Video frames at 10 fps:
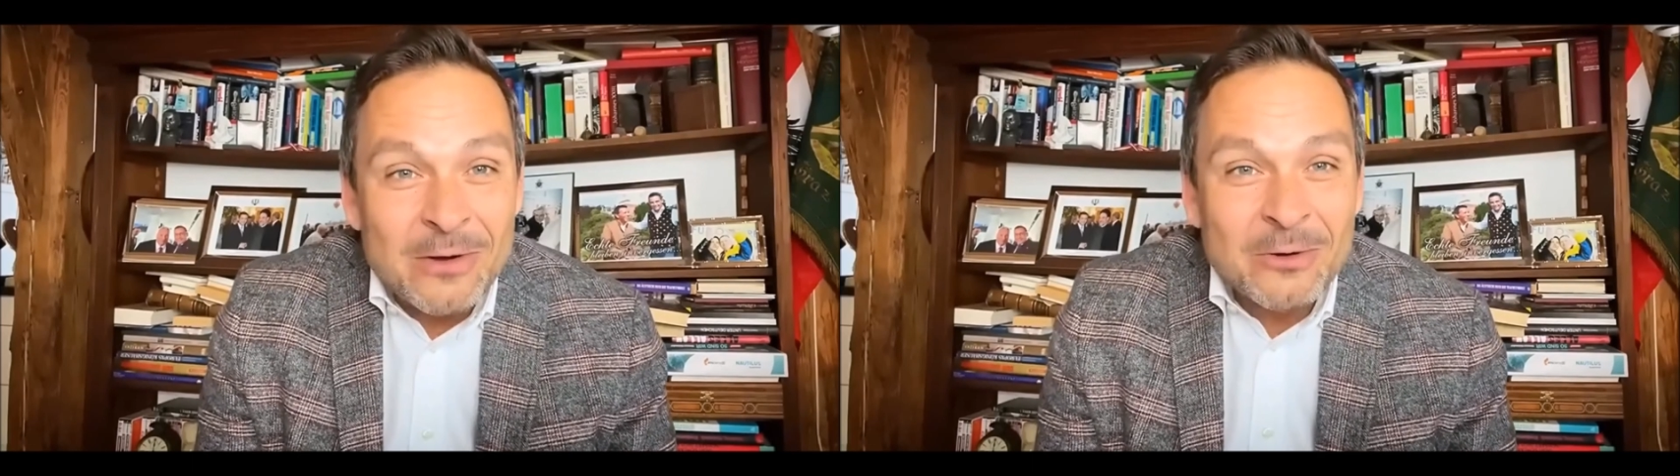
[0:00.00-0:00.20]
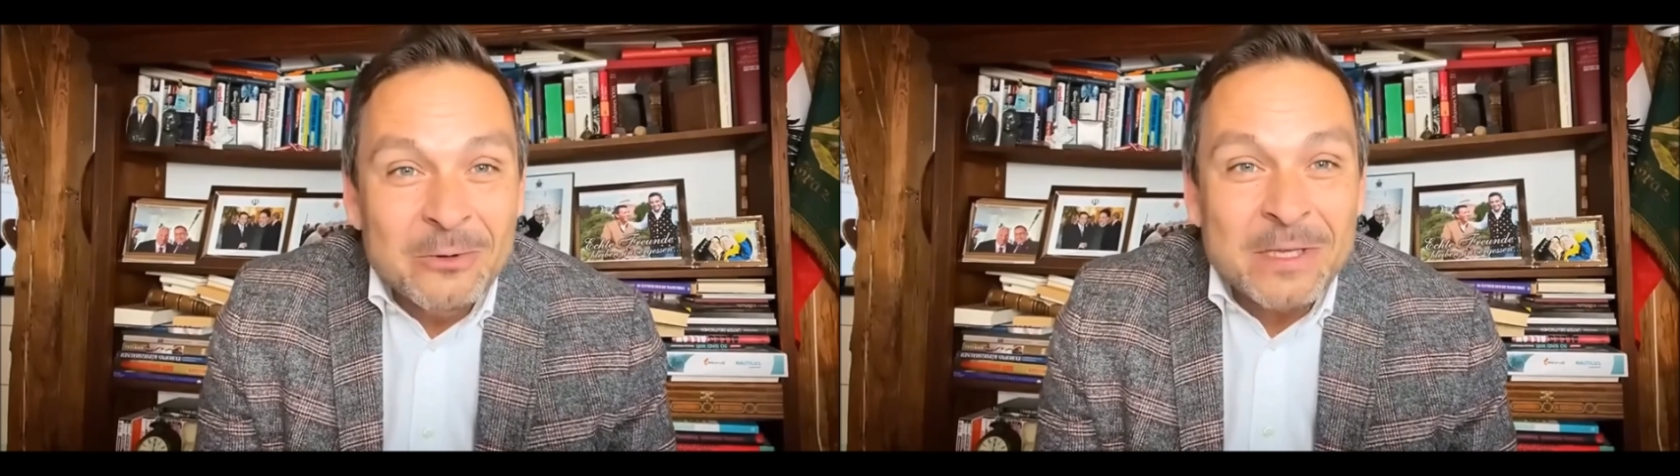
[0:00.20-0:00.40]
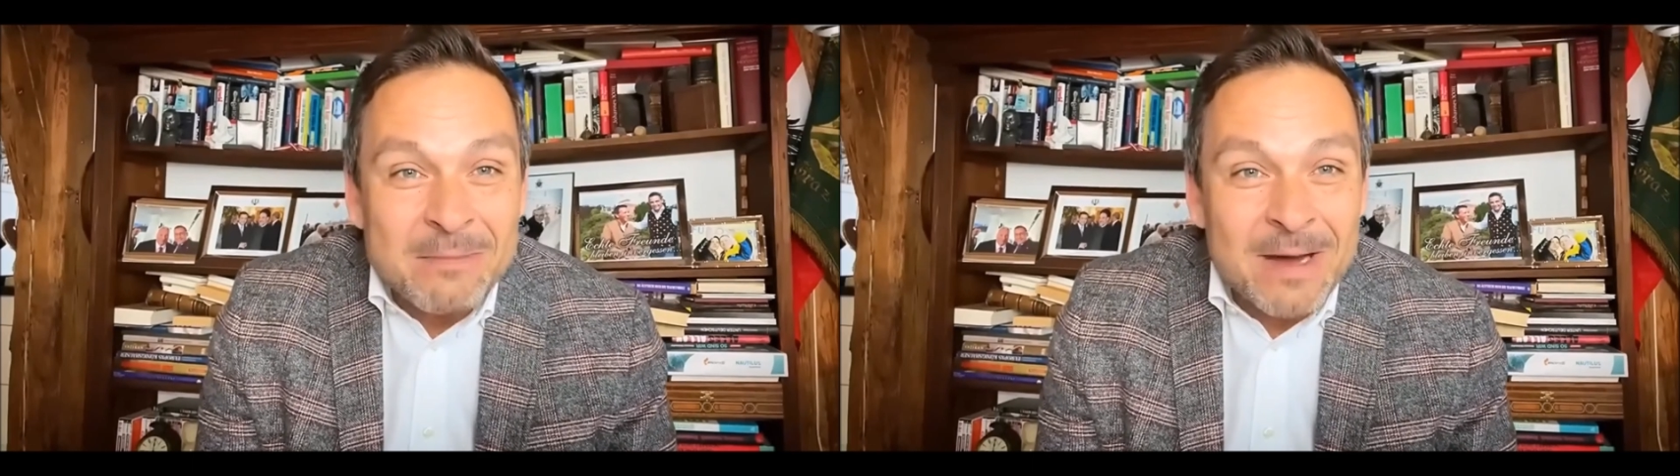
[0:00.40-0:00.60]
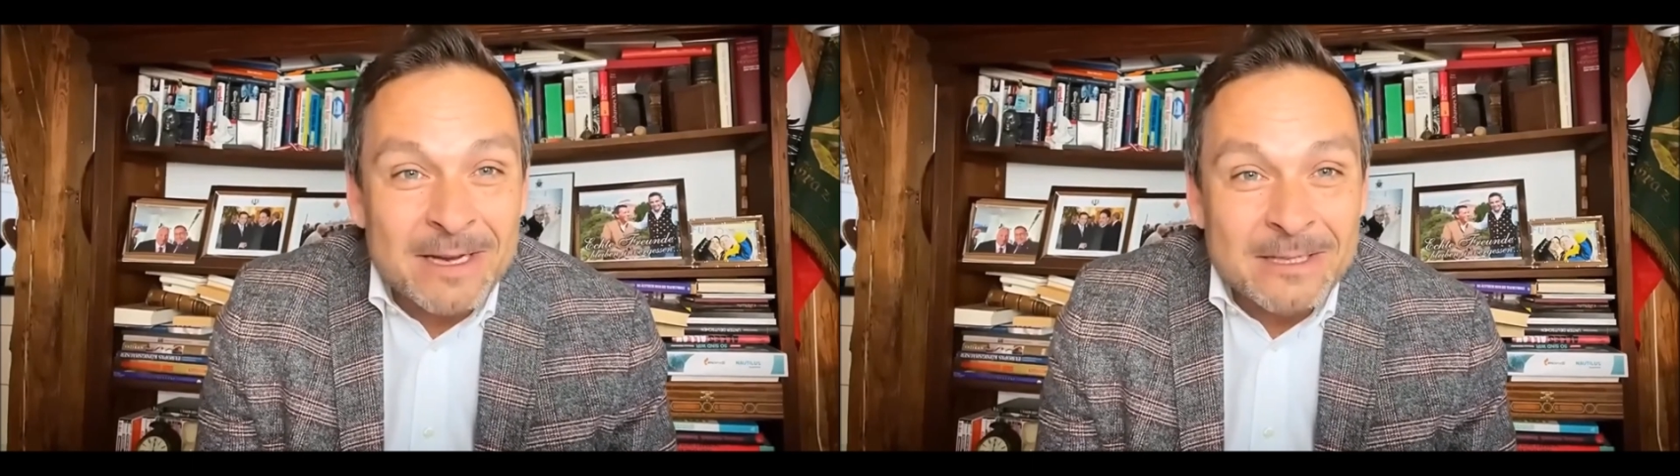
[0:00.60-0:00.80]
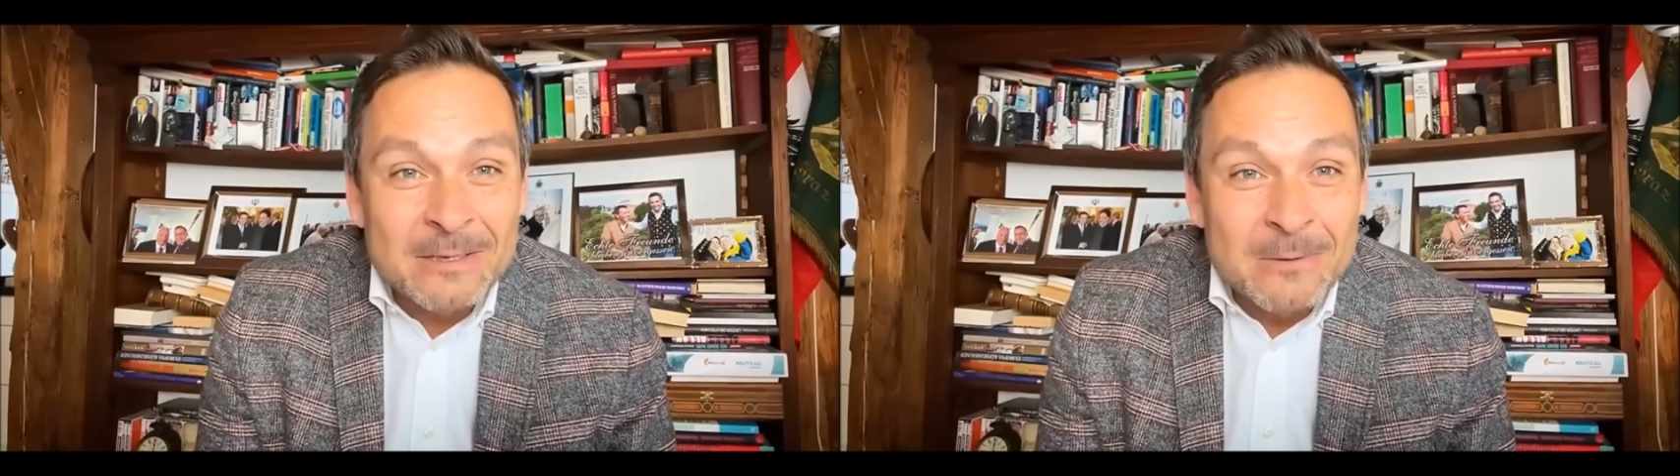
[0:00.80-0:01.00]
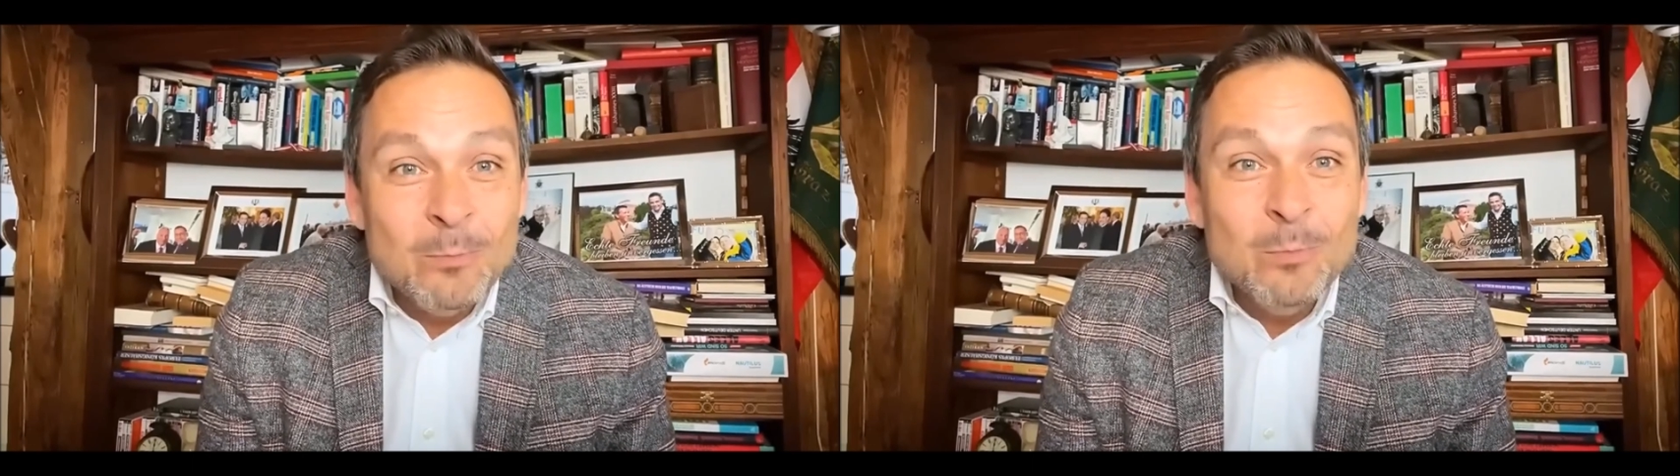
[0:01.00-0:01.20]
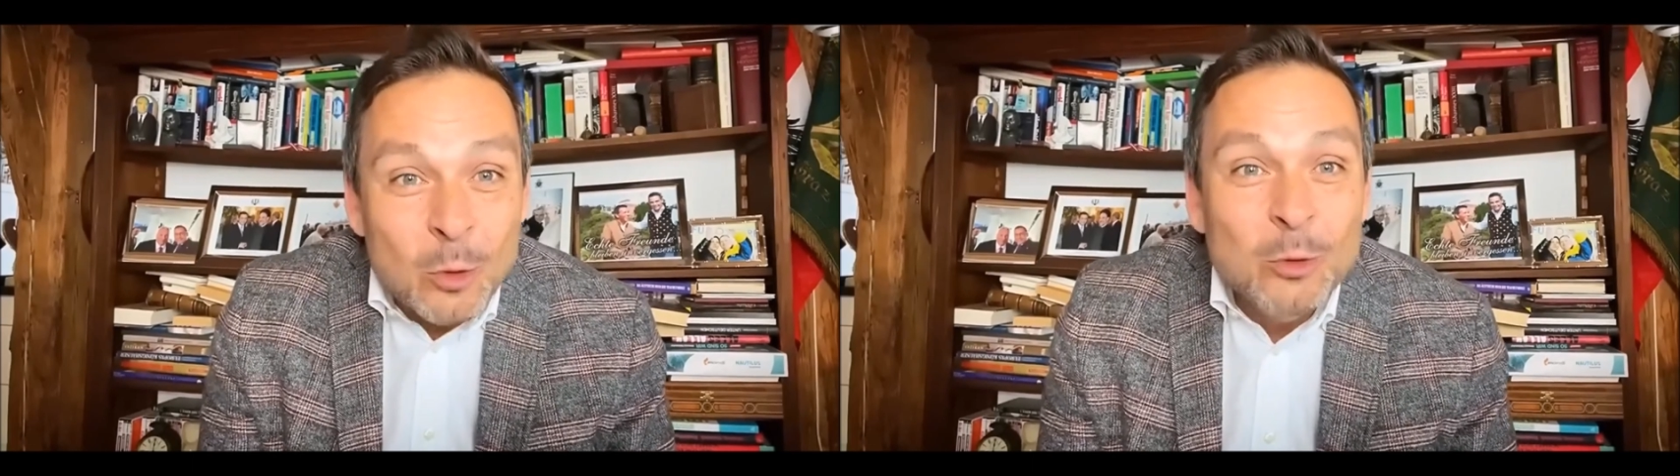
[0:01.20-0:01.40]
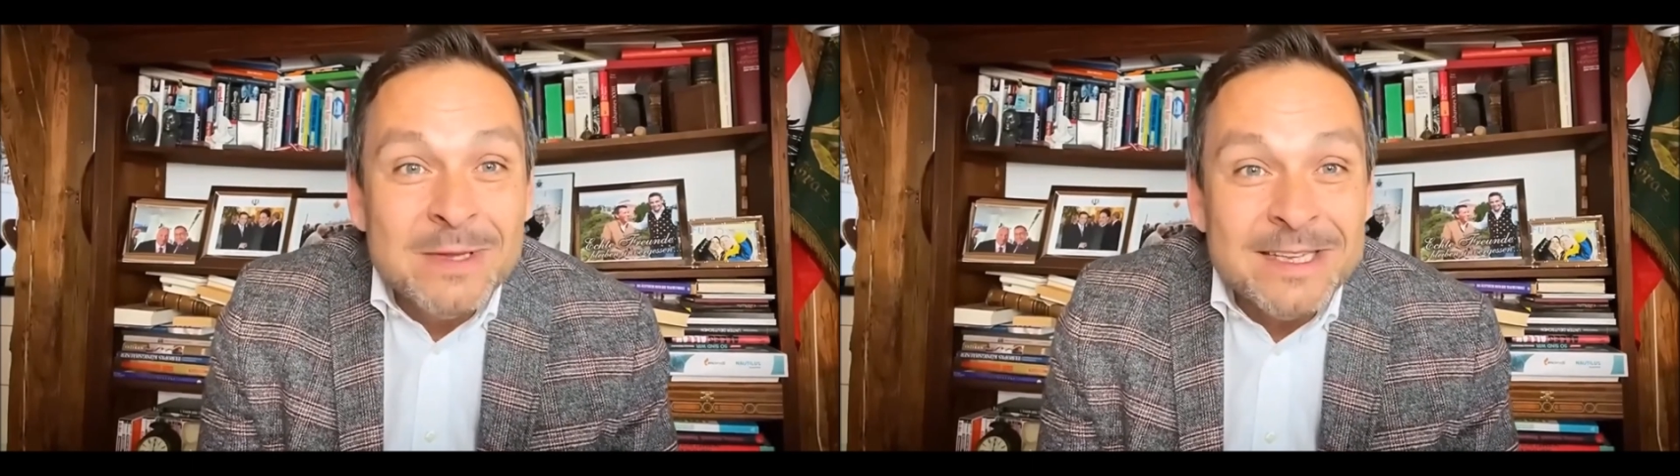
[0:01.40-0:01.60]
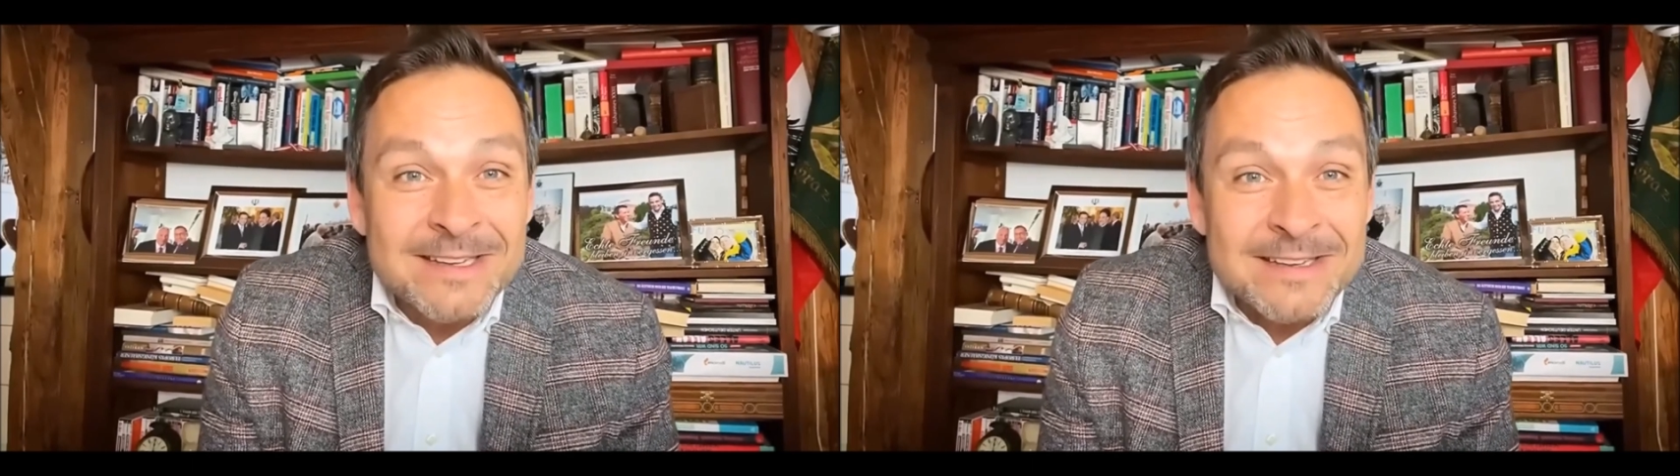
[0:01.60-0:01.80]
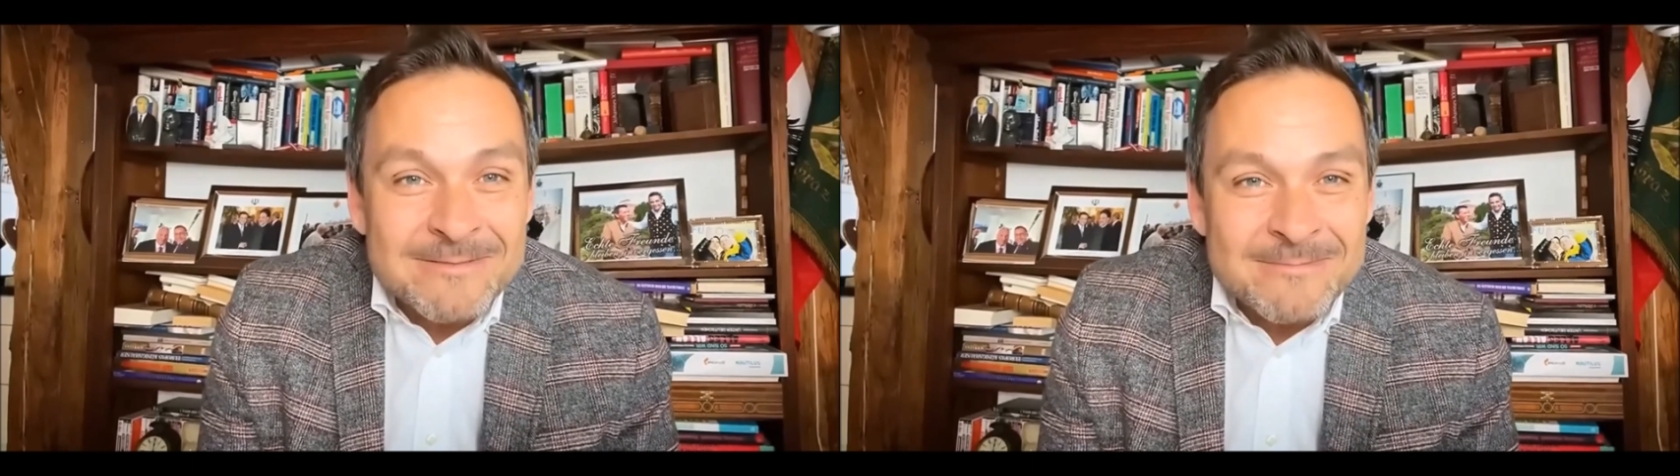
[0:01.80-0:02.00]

Gut gemacht, Mutti.